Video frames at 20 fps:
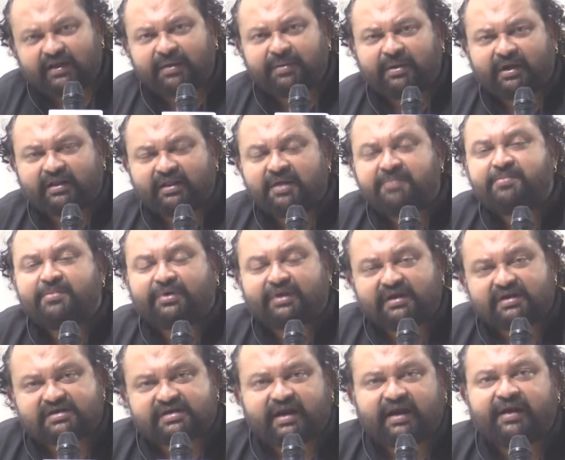एकदम
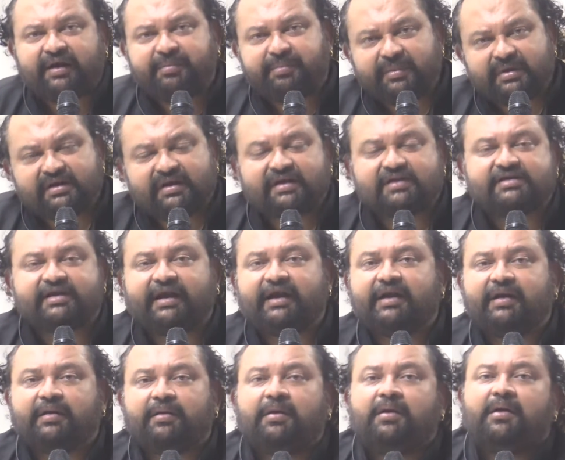रिसेंट
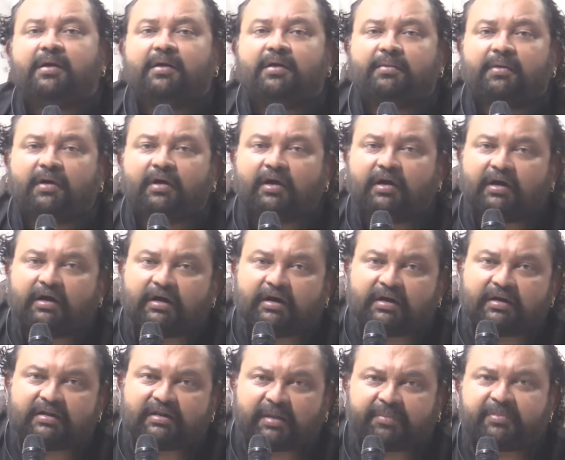रिसेंट
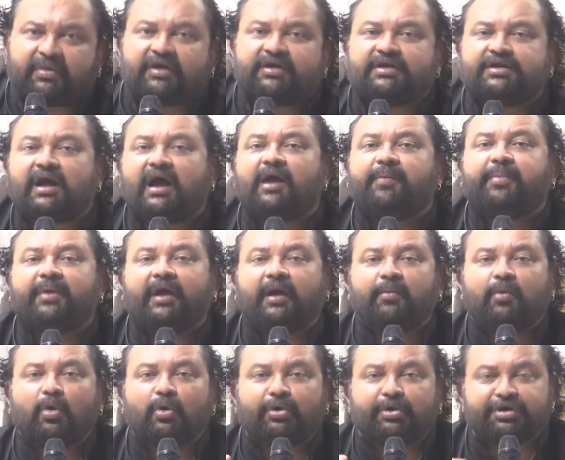तब तक जहाँ पे
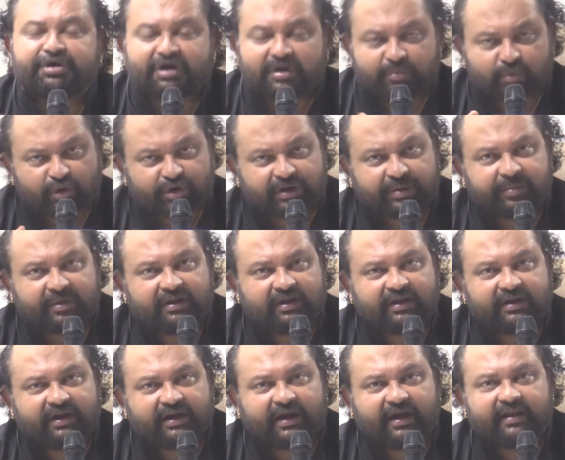हम लोग कृष्णमूर्ति
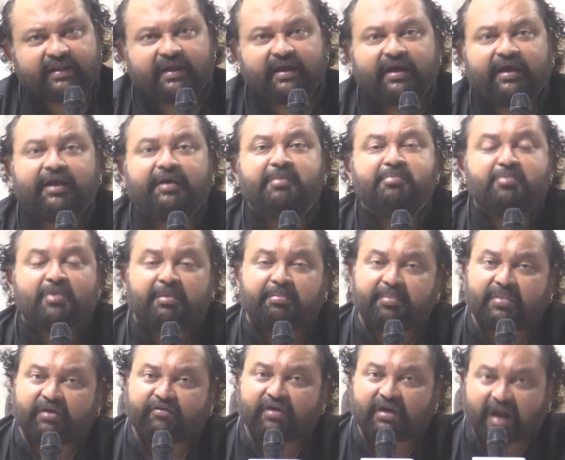पद्धति कहते हैं
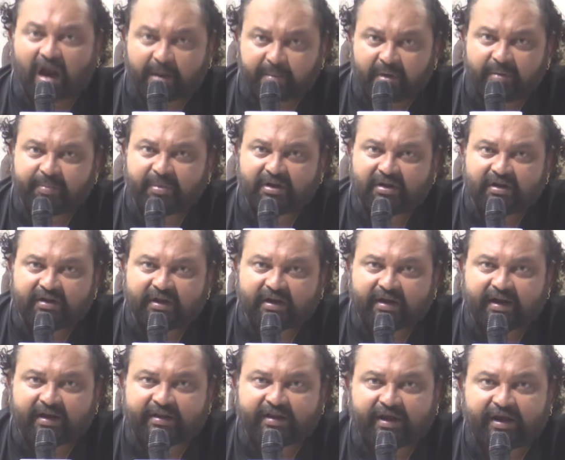बीवी रामन
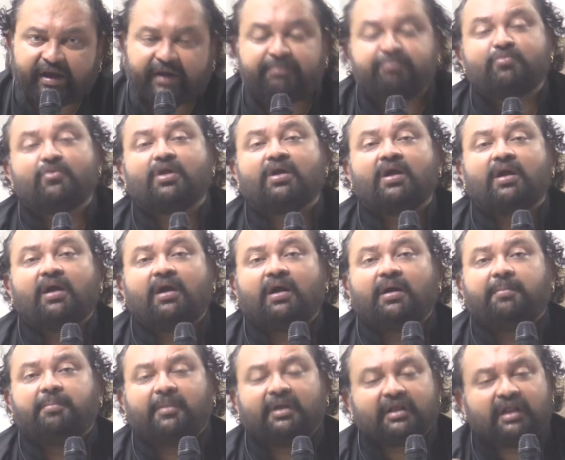पद्धति कहते हैं
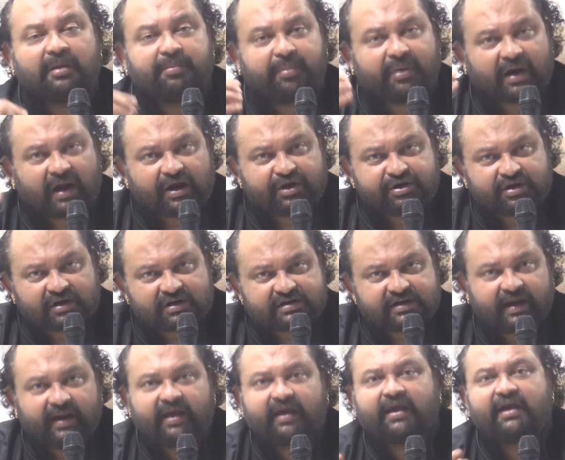मतलब पराशर
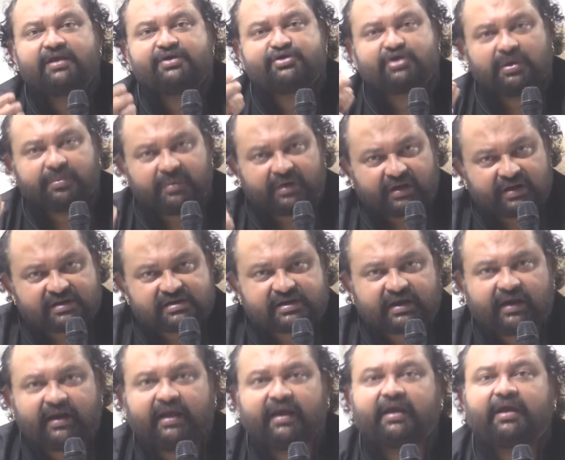से लेके जेमिनी
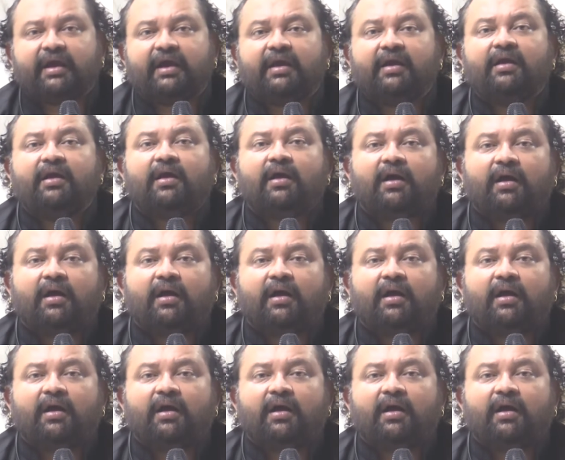से लेके